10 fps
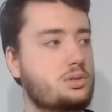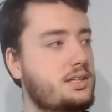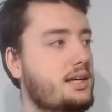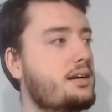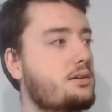
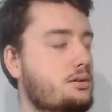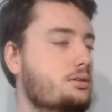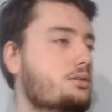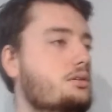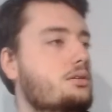ou
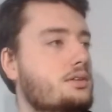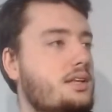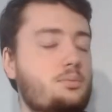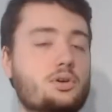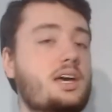
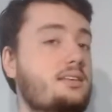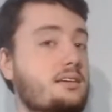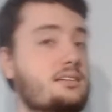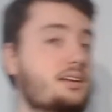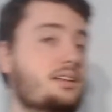euh, tel,
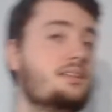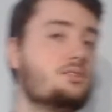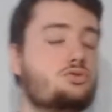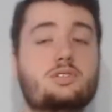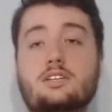manga est un
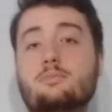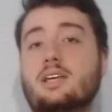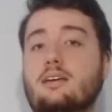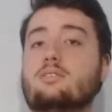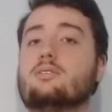seinen, je vous
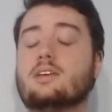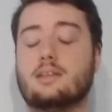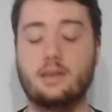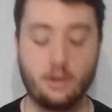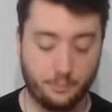expliquerai ce que
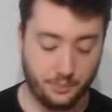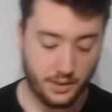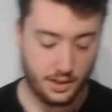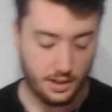c'est. D'ailleurs,